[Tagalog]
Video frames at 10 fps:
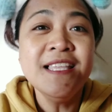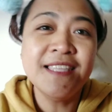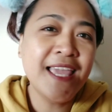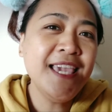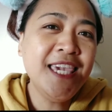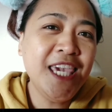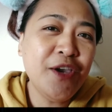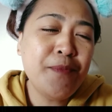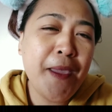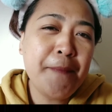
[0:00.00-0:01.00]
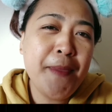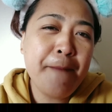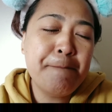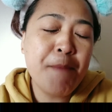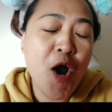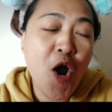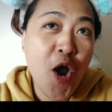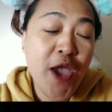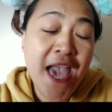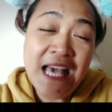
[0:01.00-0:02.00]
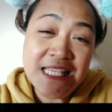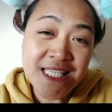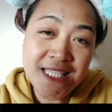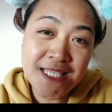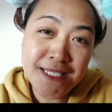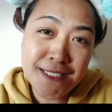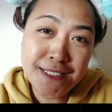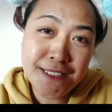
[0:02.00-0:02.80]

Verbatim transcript: Thank you, baby boy, Aston,